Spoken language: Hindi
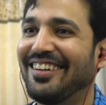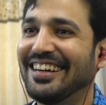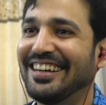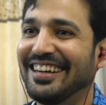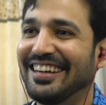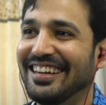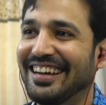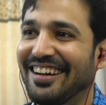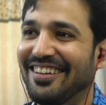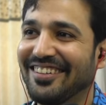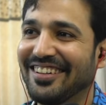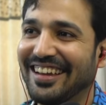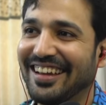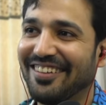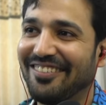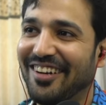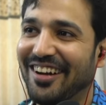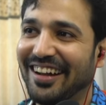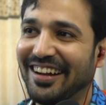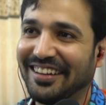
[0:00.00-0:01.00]
भाई डंडा मिल
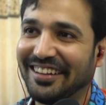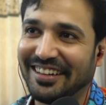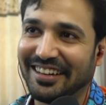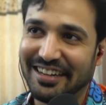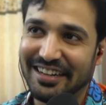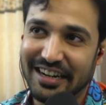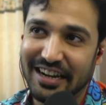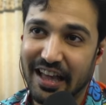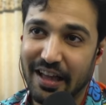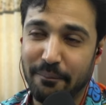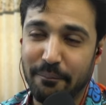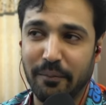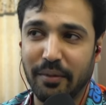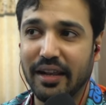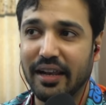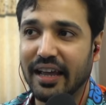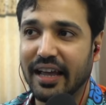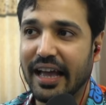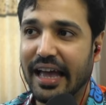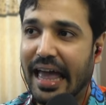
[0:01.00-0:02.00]
गया भाई डंडा
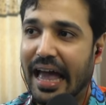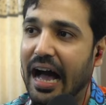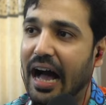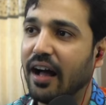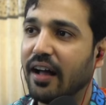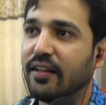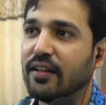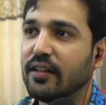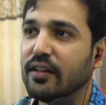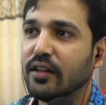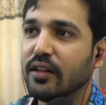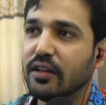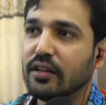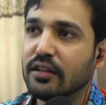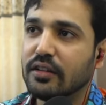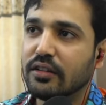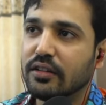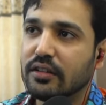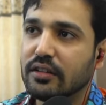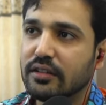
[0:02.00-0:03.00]
मिल गया
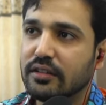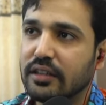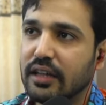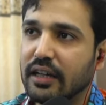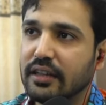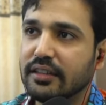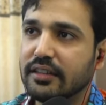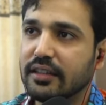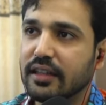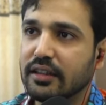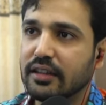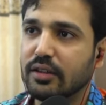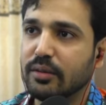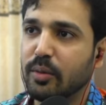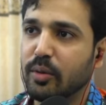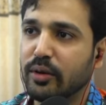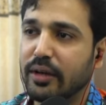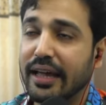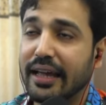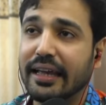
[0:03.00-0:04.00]
साथ ही साथ
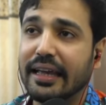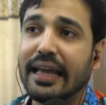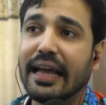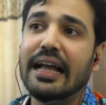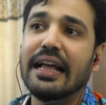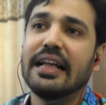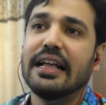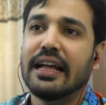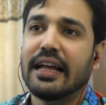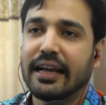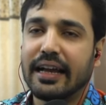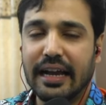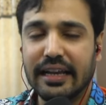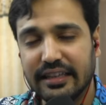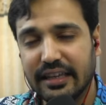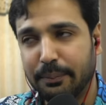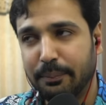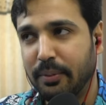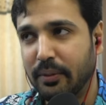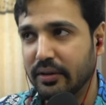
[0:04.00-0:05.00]
तुम्हें उठाएंगे क्या
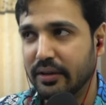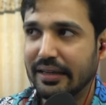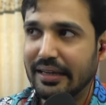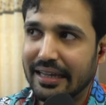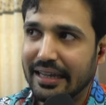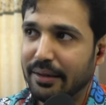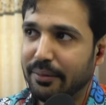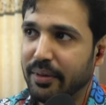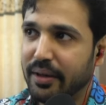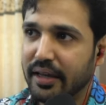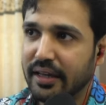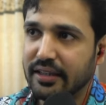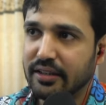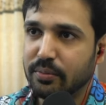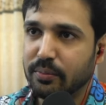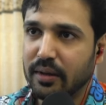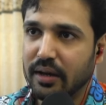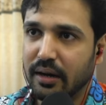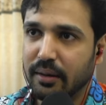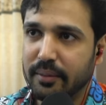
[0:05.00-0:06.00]
कैसे ये पजल गेम है
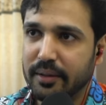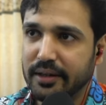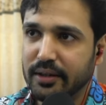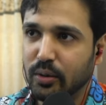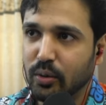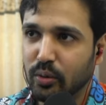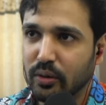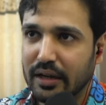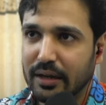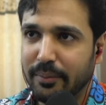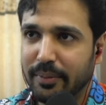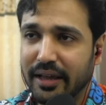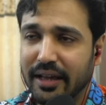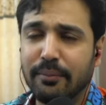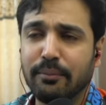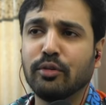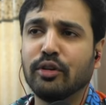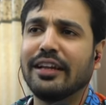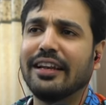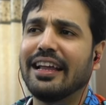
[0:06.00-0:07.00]
इसमें हमें ढूंढना
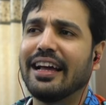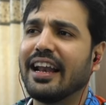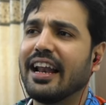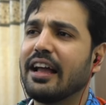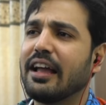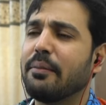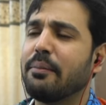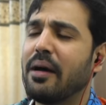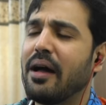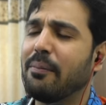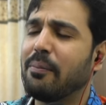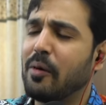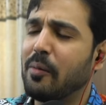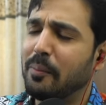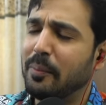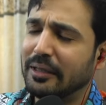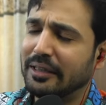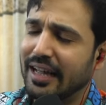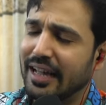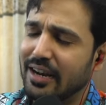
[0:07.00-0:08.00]
पड़ेगा मुझे लग रहा है कि मैं आपको
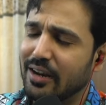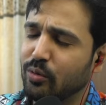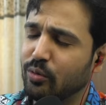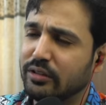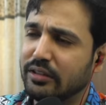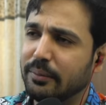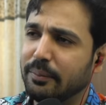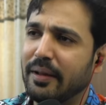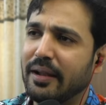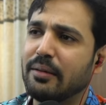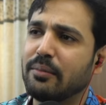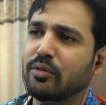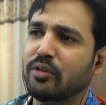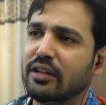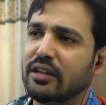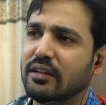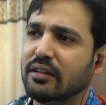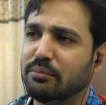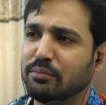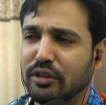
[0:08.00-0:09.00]
बता रहा हूँ उससे पहले
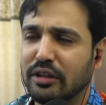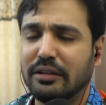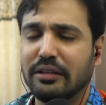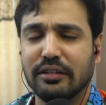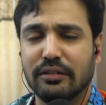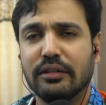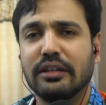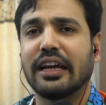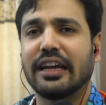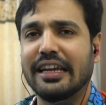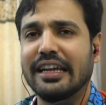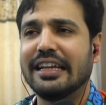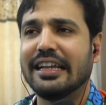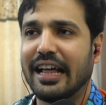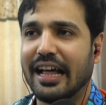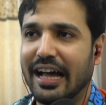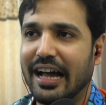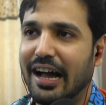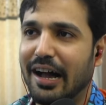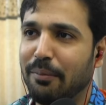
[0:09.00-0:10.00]
मुझे मुझे यकीन
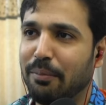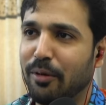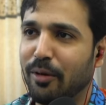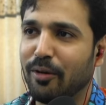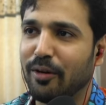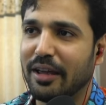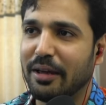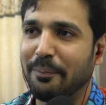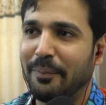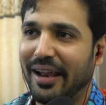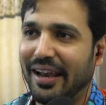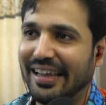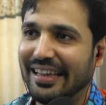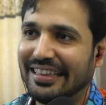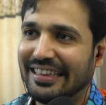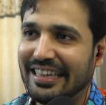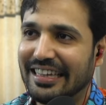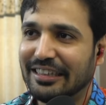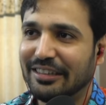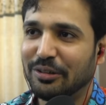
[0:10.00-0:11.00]
है आप लोग ये पहले ही
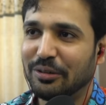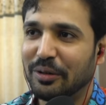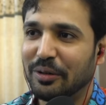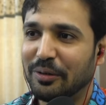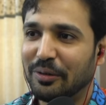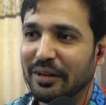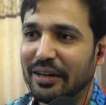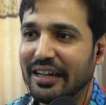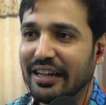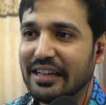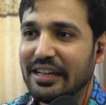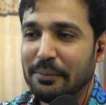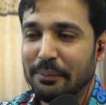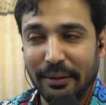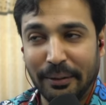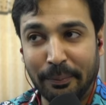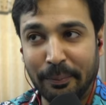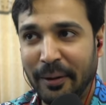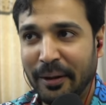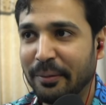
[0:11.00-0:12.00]
देख चुके होंगे
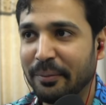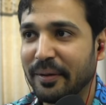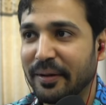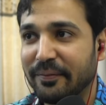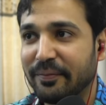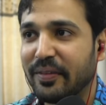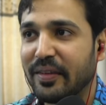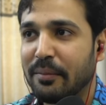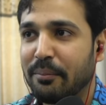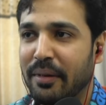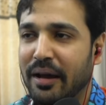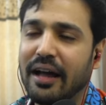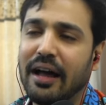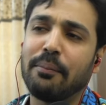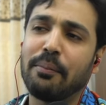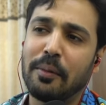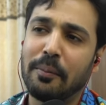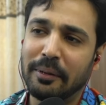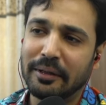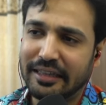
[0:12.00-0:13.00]
बट फिर भी मैं
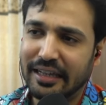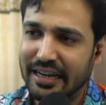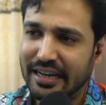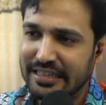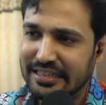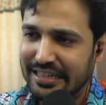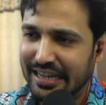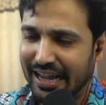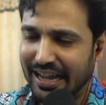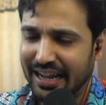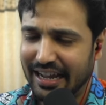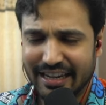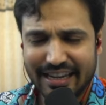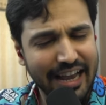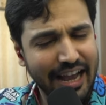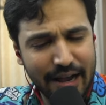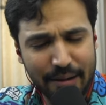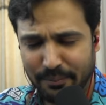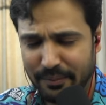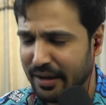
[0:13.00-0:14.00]
आपको बताना चाहेगा
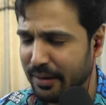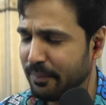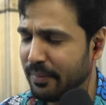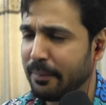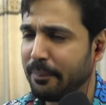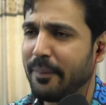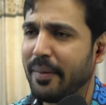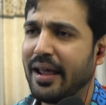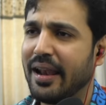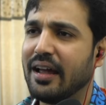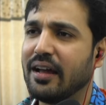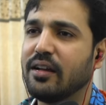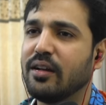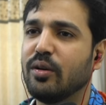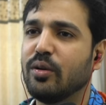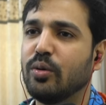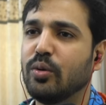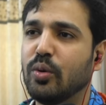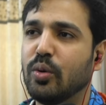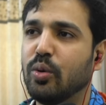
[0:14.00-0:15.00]
कि हमने अपना पहला
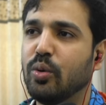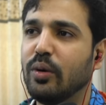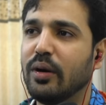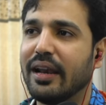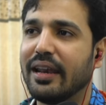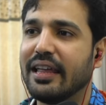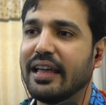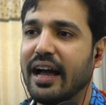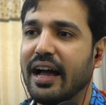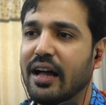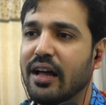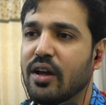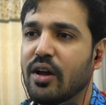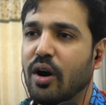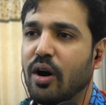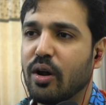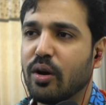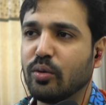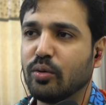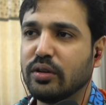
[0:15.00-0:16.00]
क्लू ढूंढ लिया
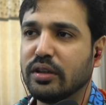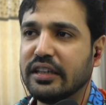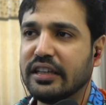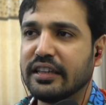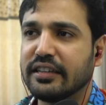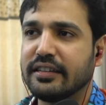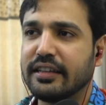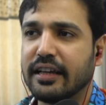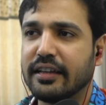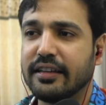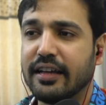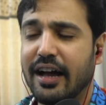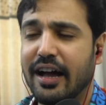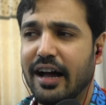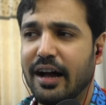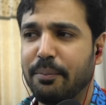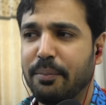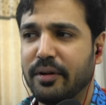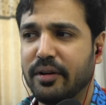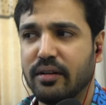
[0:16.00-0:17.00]
और उसी के साथ
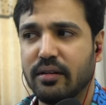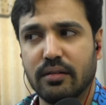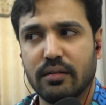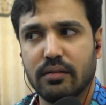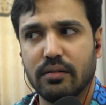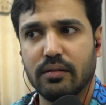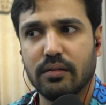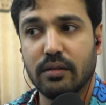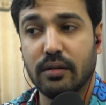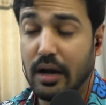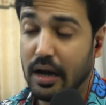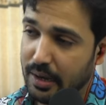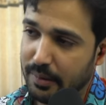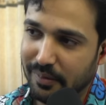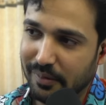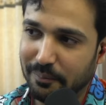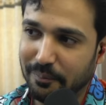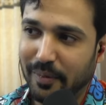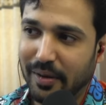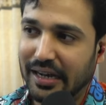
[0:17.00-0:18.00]
साथ अपन
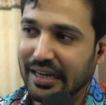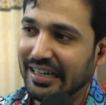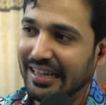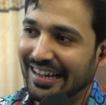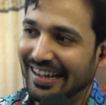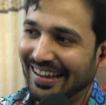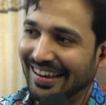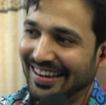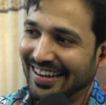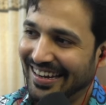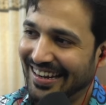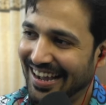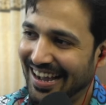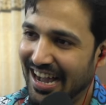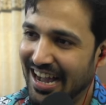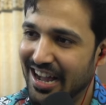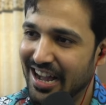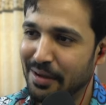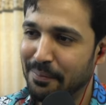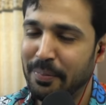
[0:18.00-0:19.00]
अपन पानी निकाल
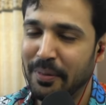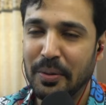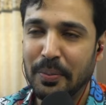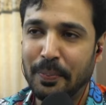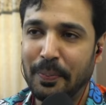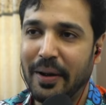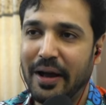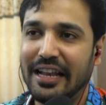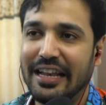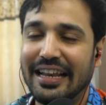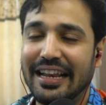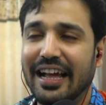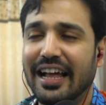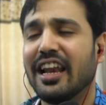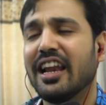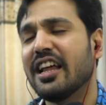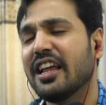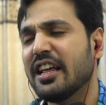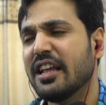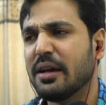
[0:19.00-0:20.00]
रहा अपन पानी निकाल